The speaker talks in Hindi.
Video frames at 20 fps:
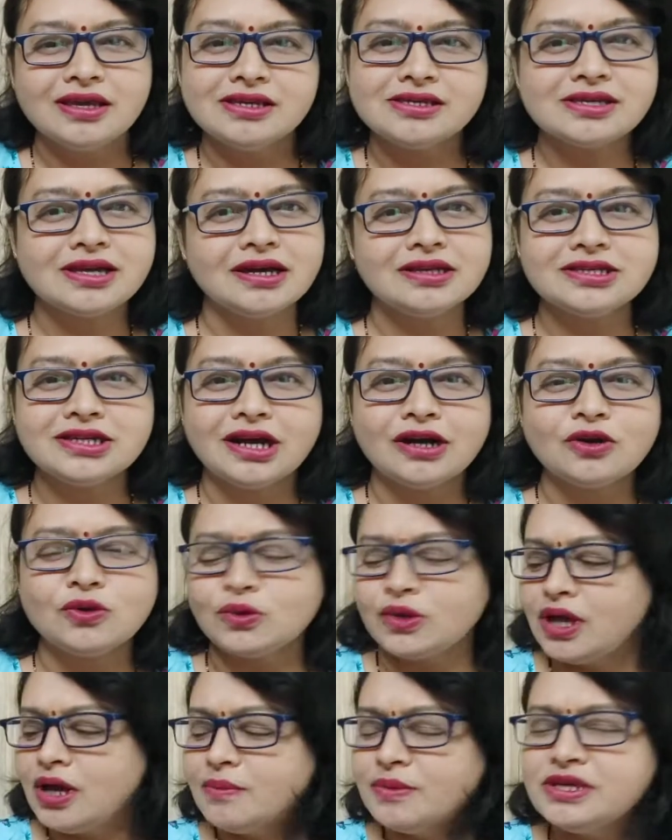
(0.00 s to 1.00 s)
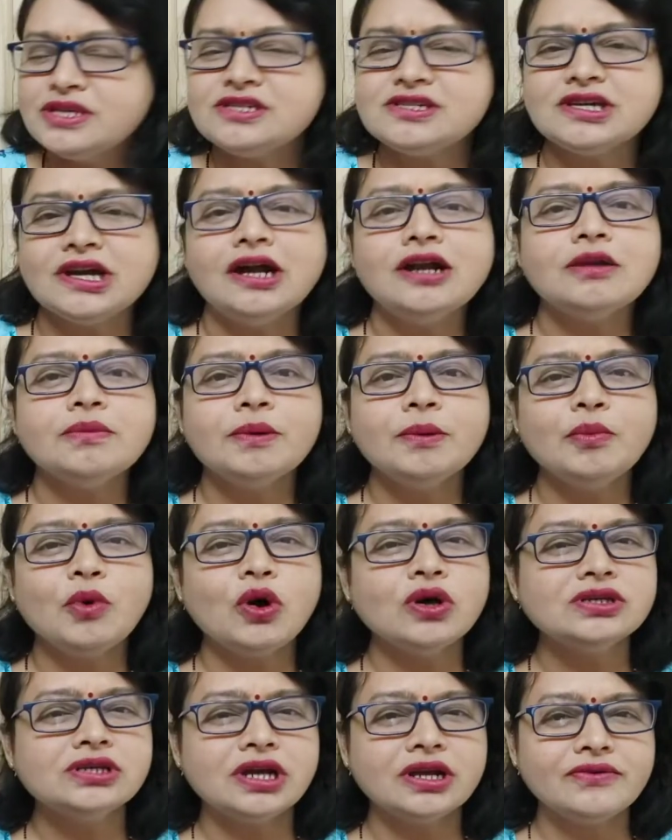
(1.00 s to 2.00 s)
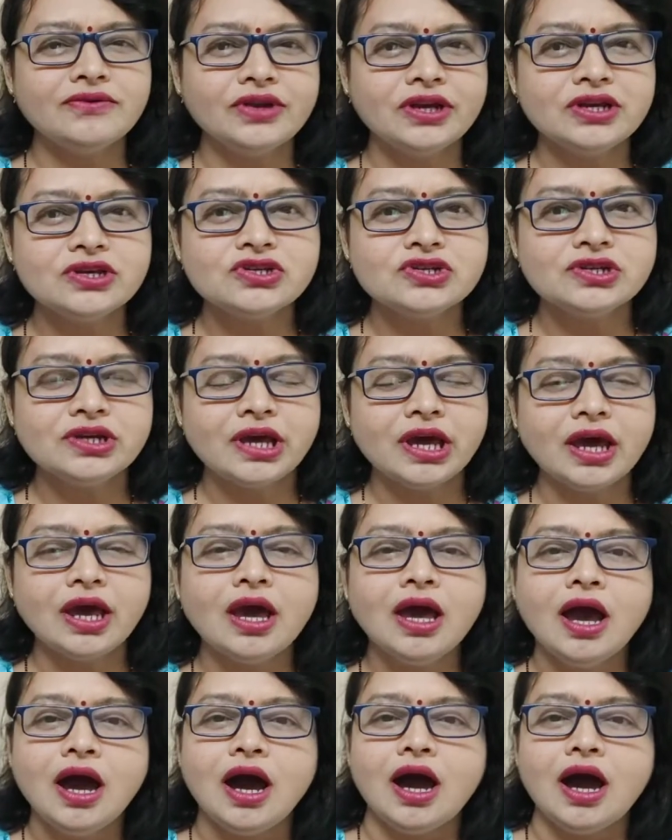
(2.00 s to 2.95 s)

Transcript: इसका चार्ट होता है अब इस चार्ट में बहुत सारे वेरिएशन है